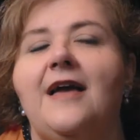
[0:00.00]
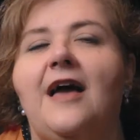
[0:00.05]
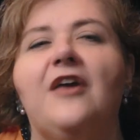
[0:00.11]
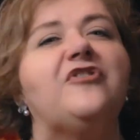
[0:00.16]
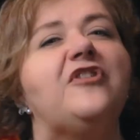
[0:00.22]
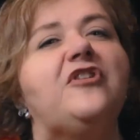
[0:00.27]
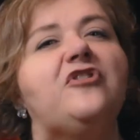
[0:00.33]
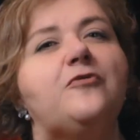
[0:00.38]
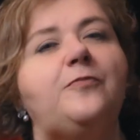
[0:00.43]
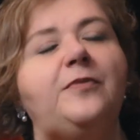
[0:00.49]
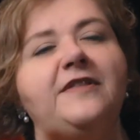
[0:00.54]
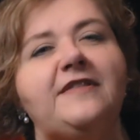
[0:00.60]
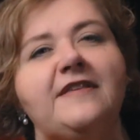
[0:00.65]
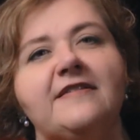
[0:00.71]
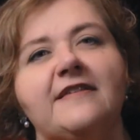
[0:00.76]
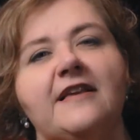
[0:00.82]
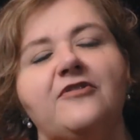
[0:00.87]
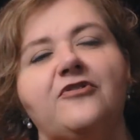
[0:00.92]
A gente
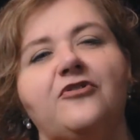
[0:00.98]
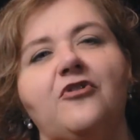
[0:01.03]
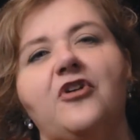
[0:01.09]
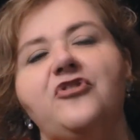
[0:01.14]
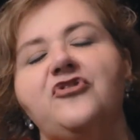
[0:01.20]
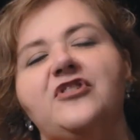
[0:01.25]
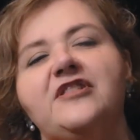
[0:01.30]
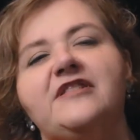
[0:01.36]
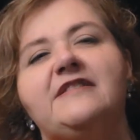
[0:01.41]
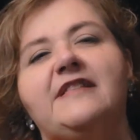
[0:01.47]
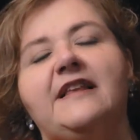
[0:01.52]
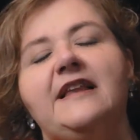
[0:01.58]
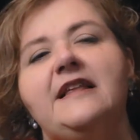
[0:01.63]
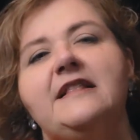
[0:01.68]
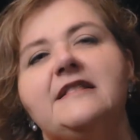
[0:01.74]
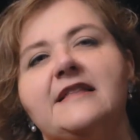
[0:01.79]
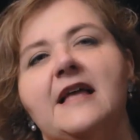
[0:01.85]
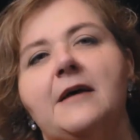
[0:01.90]
precisa só de
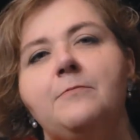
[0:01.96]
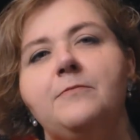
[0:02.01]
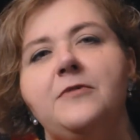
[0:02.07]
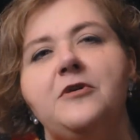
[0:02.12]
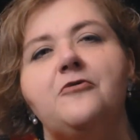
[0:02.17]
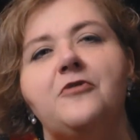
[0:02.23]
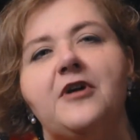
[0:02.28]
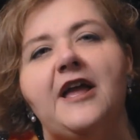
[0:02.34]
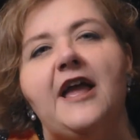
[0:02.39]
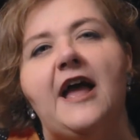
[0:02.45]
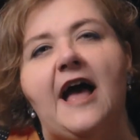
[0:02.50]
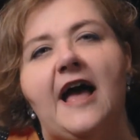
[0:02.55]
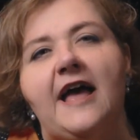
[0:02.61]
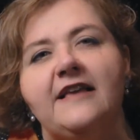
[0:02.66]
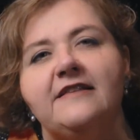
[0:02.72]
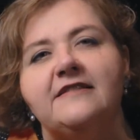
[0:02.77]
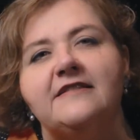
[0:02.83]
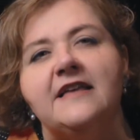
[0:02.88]
30 mil
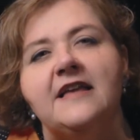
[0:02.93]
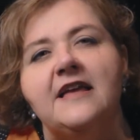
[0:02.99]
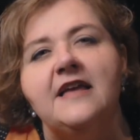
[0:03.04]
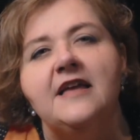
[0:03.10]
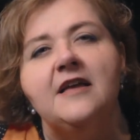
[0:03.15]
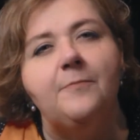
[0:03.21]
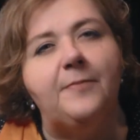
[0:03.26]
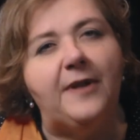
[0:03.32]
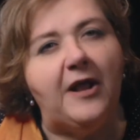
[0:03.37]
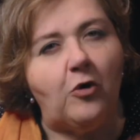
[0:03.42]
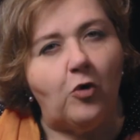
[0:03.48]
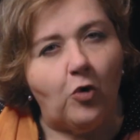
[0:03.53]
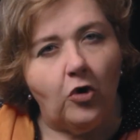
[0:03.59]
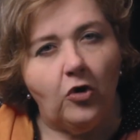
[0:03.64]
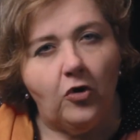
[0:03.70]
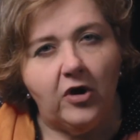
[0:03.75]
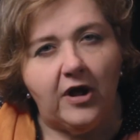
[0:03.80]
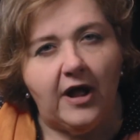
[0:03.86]
reais para
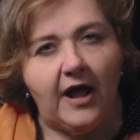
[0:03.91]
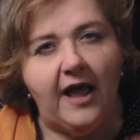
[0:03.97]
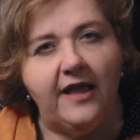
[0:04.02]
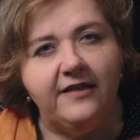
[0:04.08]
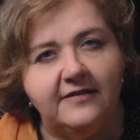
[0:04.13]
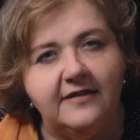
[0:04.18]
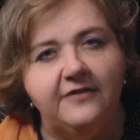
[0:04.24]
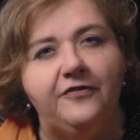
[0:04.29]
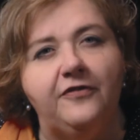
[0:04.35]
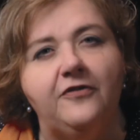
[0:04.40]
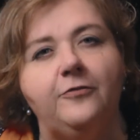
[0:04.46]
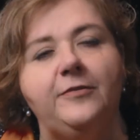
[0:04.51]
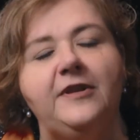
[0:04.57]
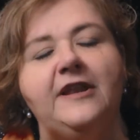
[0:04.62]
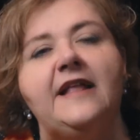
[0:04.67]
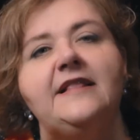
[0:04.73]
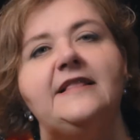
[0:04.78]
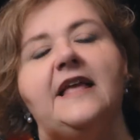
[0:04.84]
colocar esse filme
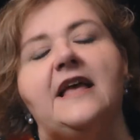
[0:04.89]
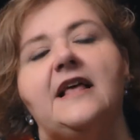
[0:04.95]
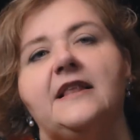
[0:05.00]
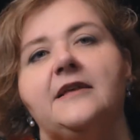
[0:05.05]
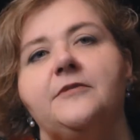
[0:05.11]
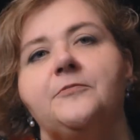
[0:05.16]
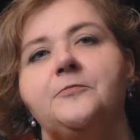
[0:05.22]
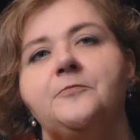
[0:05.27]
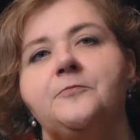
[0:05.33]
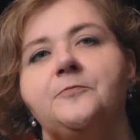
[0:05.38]
na tela.